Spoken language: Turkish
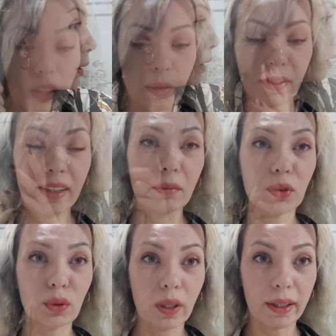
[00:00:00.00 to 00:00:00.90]
Kamerayı da bir
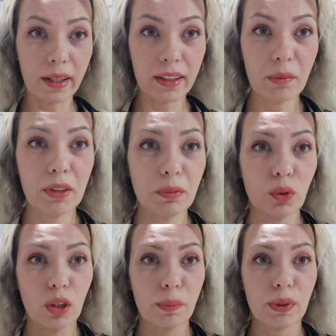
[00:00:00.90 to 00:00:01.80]
türlü ayarlayamadım.
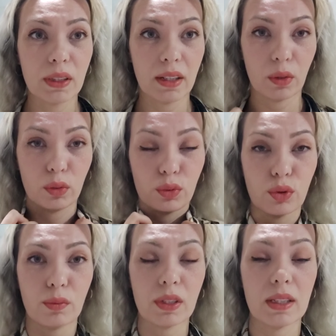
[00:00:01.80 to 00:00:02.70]
Şöyle pısarak
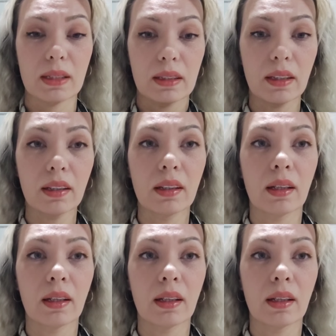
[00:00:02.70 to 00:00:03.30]
konuşuyorum sizinle.